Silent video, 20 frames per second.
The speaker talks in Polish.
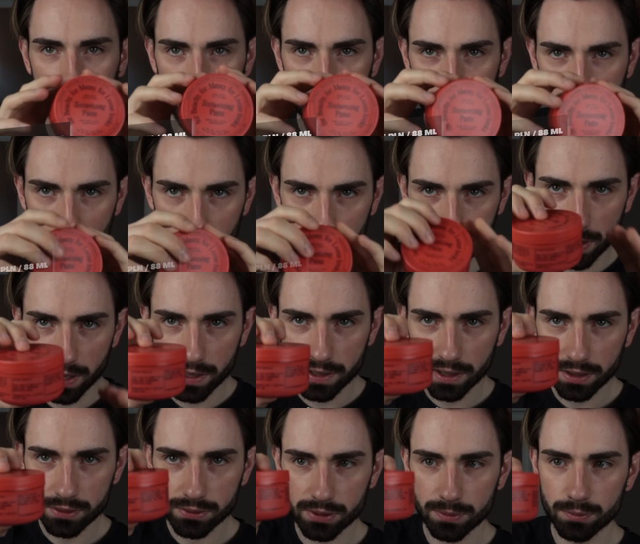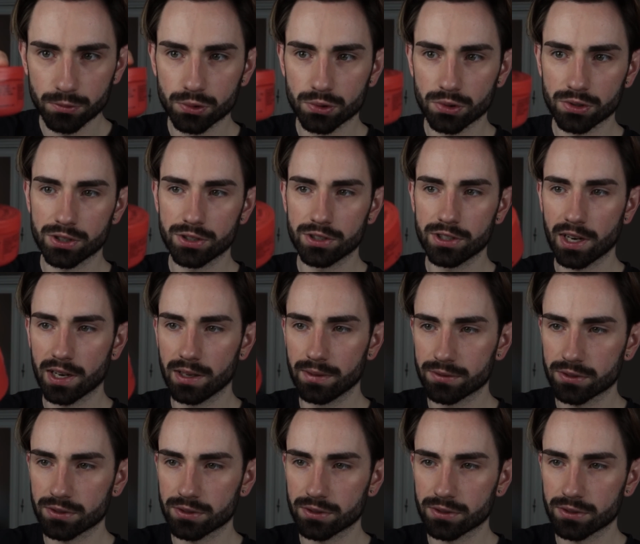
opakowanie, na którym dużo się dzieje.